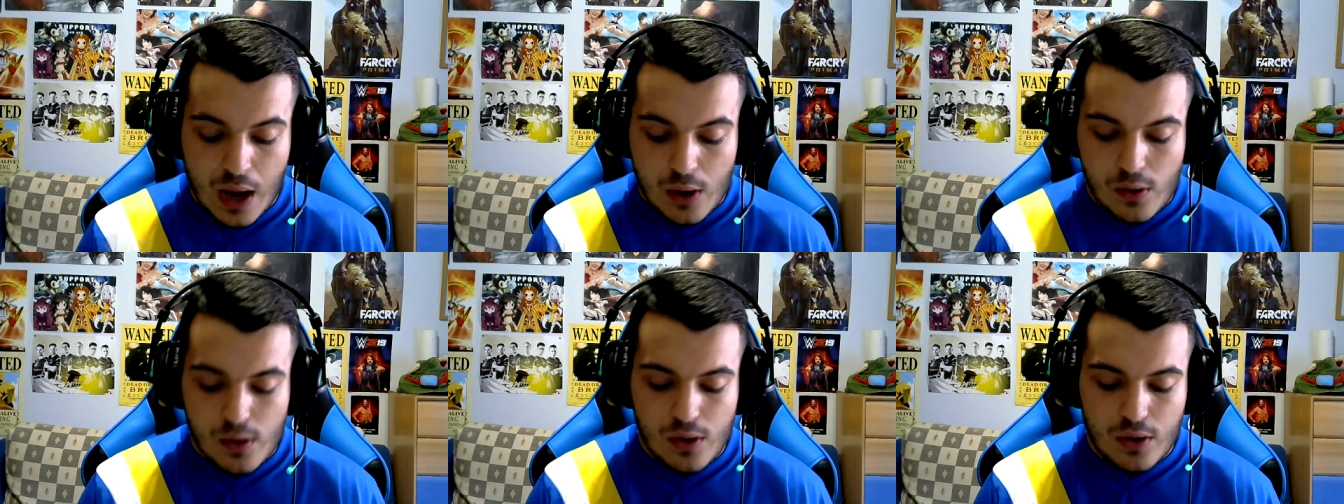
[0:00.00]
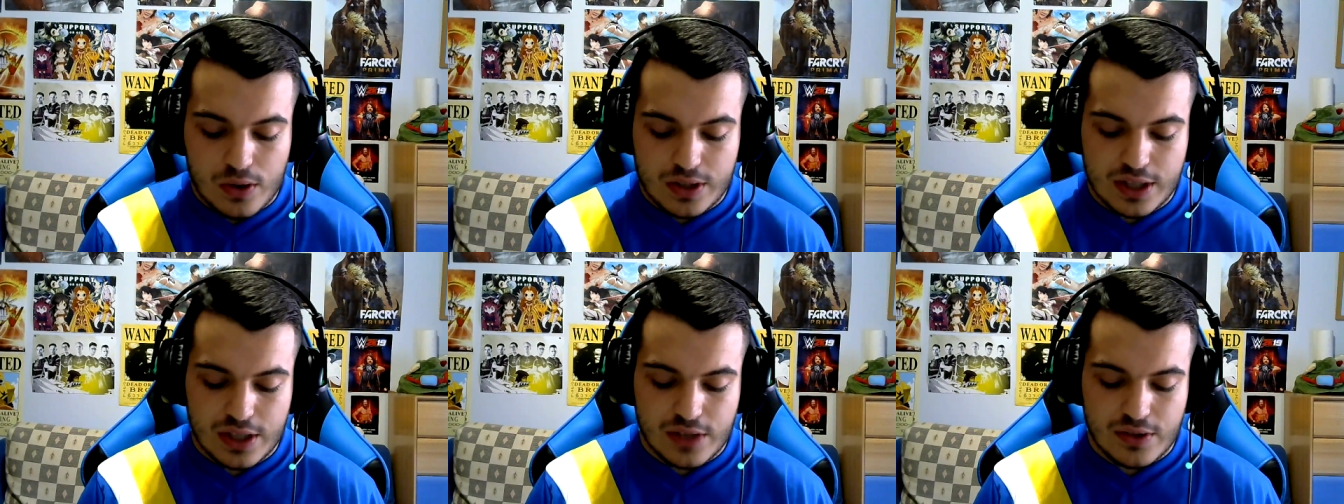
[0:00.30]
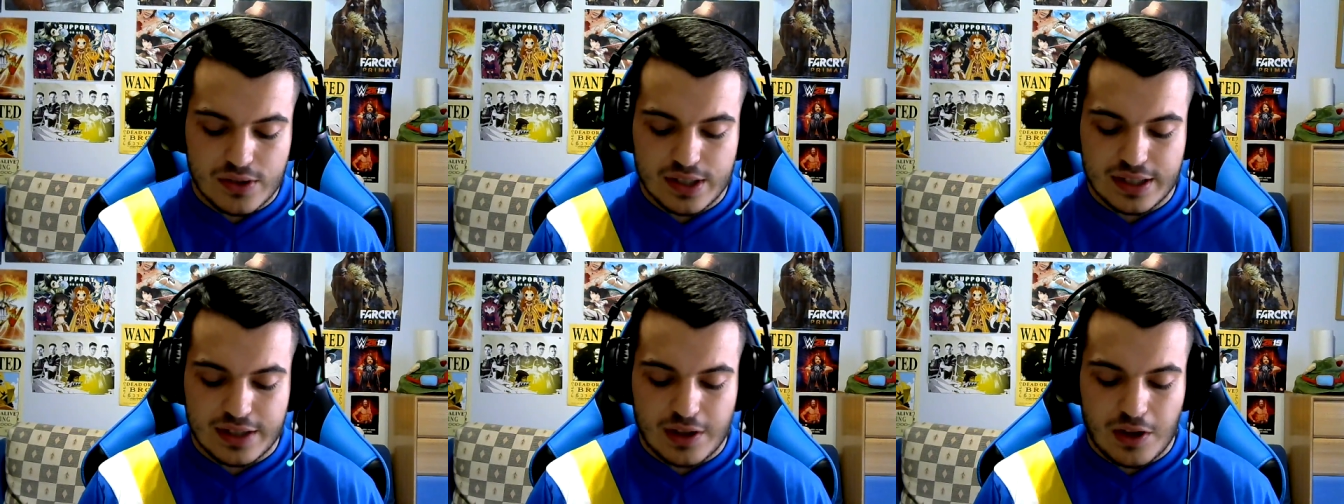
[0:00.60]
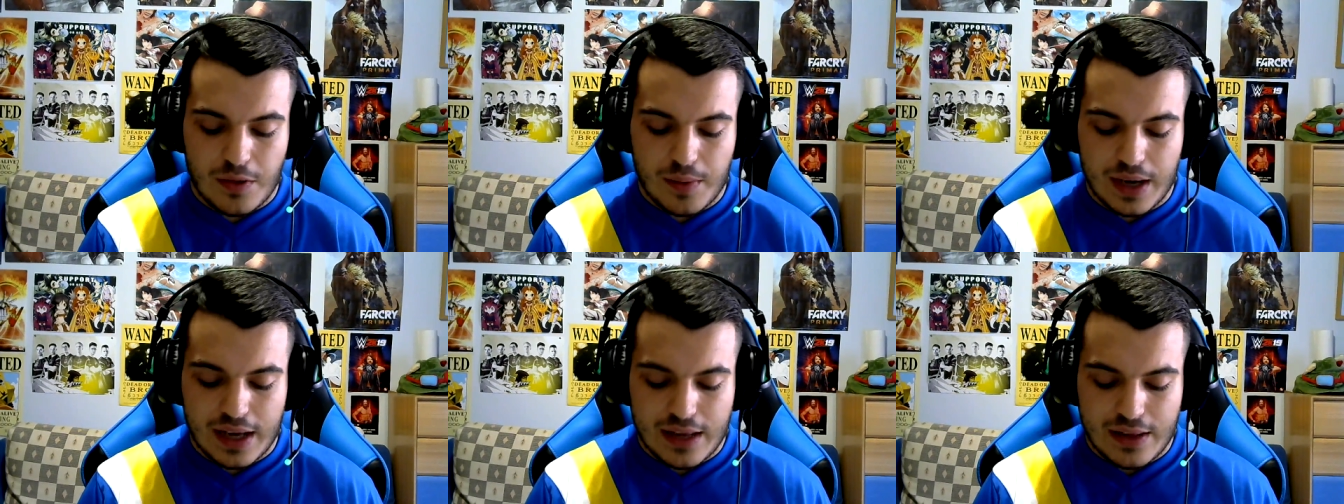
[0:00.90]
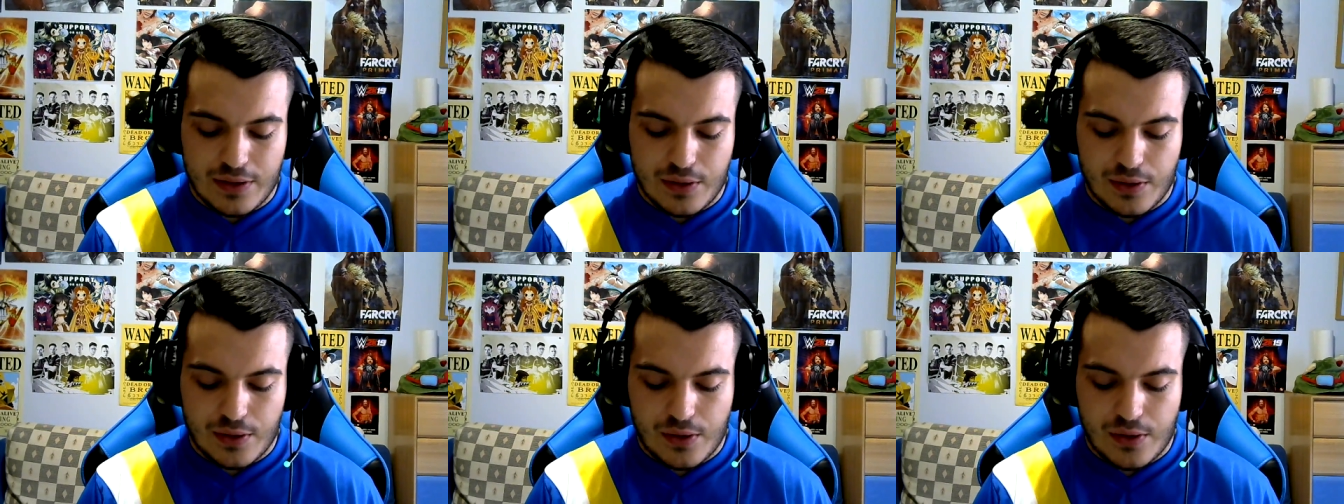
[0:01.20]
Luego chicos, he estado
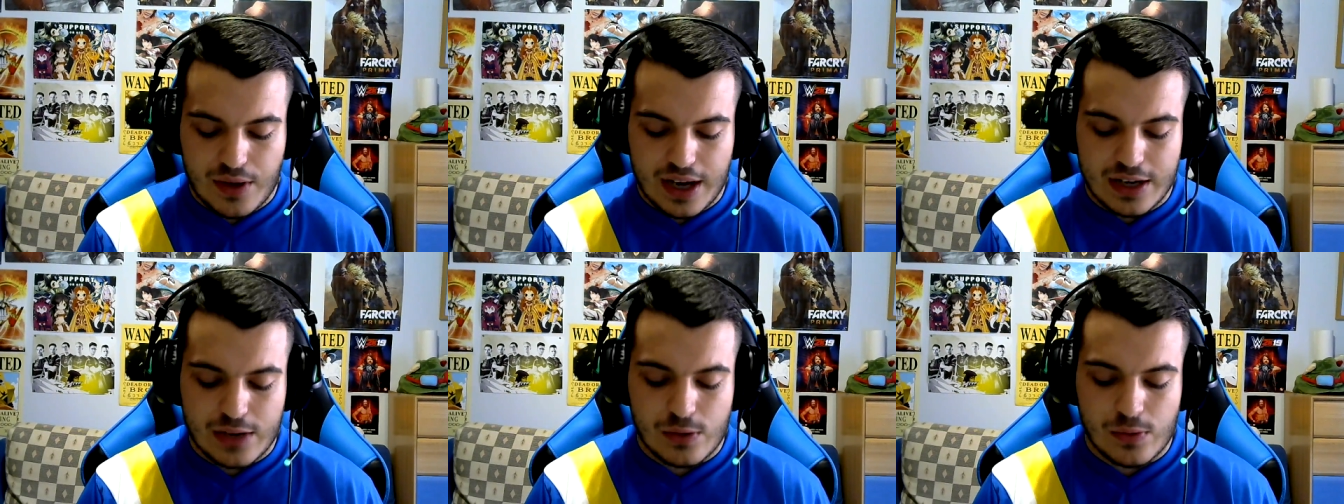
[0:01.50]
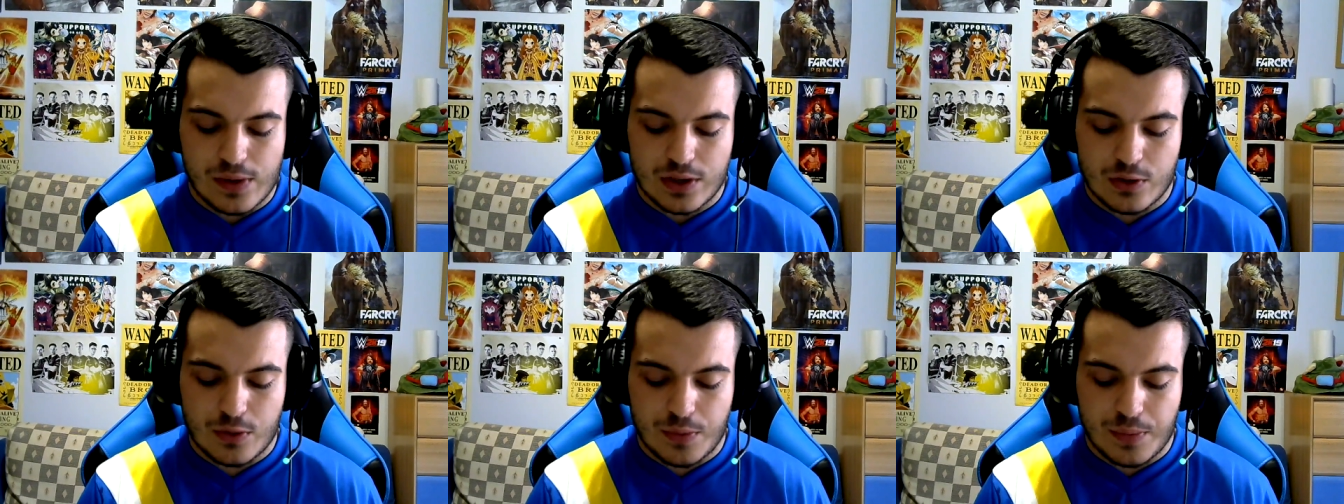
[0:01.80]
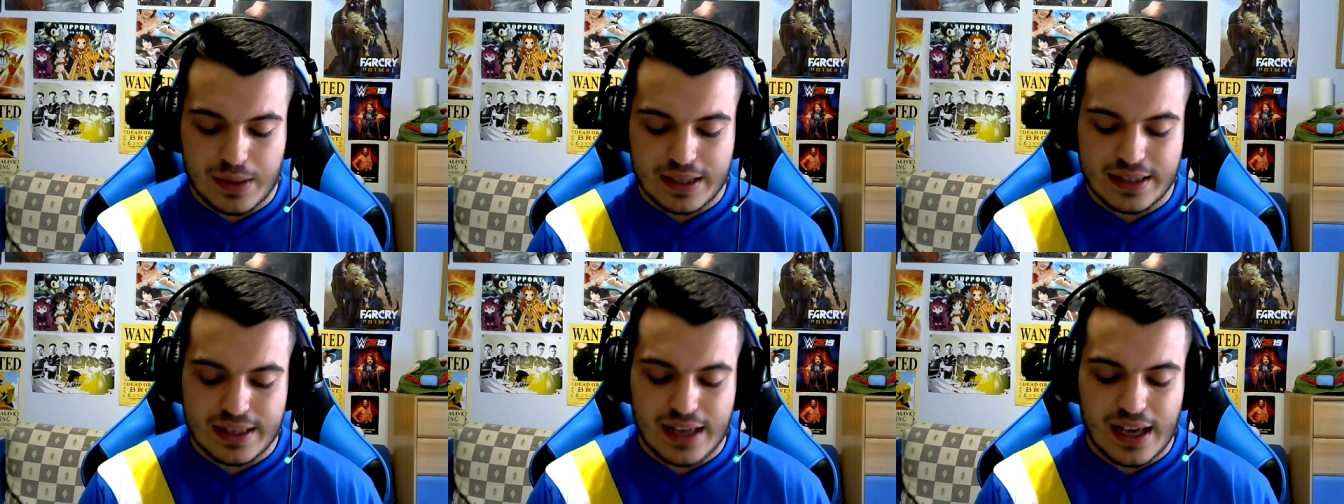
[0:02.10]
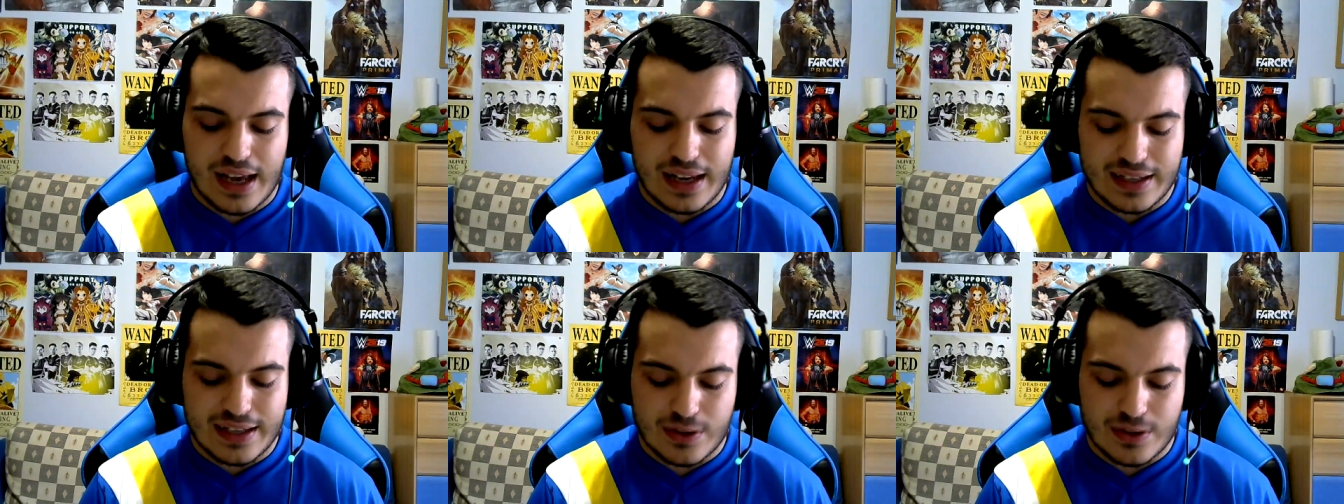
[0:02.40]
mirando las nuevas Superstar,